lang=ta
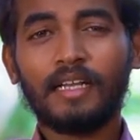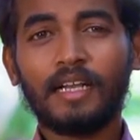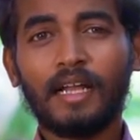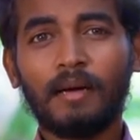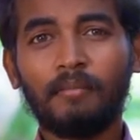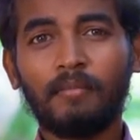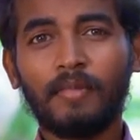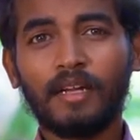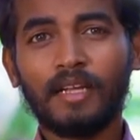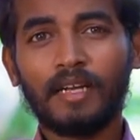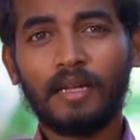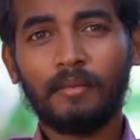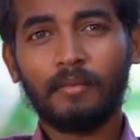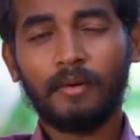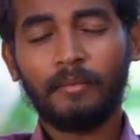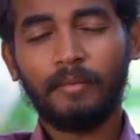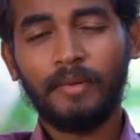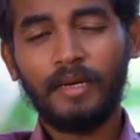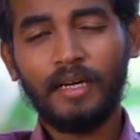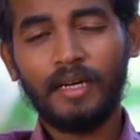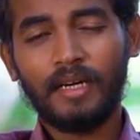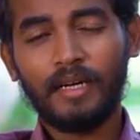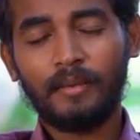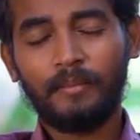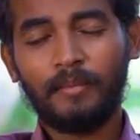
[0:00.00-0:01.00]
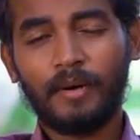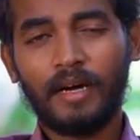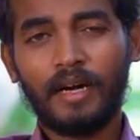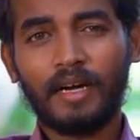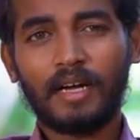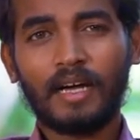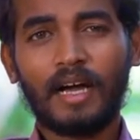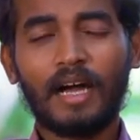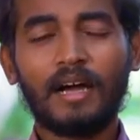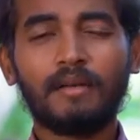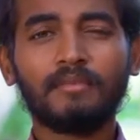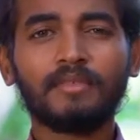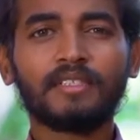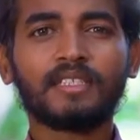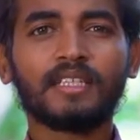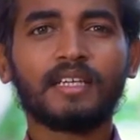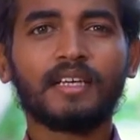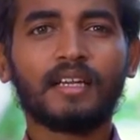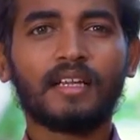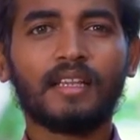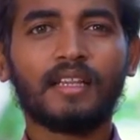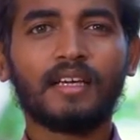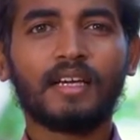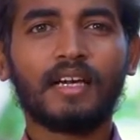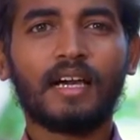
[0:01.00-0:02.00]
நம்மளை நம்ம பில்டப்பாக
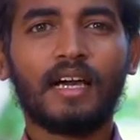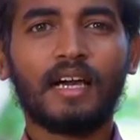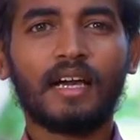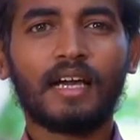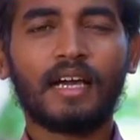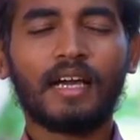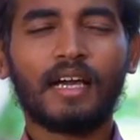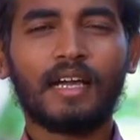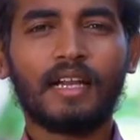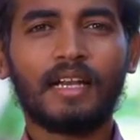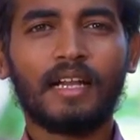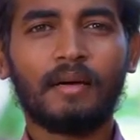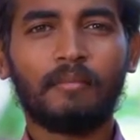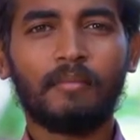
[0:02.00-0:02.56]
காமிச்சிக்கிறதுக்காக